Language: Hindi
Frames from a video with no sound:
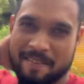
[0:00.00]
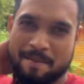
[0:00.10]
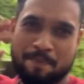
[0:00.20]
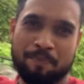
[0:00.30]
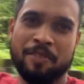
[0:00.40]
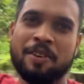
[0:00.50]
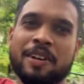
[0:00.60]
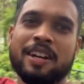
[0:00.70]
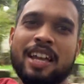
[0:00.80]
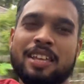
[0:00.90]
तो हेलो
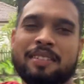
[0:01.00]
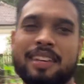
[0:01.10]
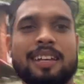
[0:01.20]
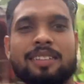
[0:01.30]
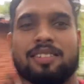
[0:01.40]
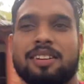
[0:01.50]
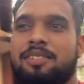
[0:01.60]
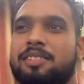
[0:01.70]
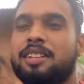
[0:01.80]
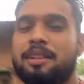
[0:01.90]
दोस्तों तो आप लोग
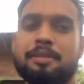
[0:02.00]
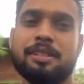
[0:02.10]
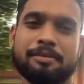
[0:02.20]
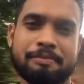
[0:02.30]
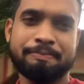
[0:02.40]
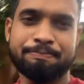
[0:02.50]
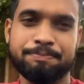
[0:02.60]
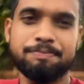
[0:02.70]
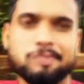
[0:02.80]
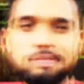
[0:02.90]
कैसे हैं फिर से मैं
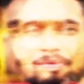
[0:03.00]
आप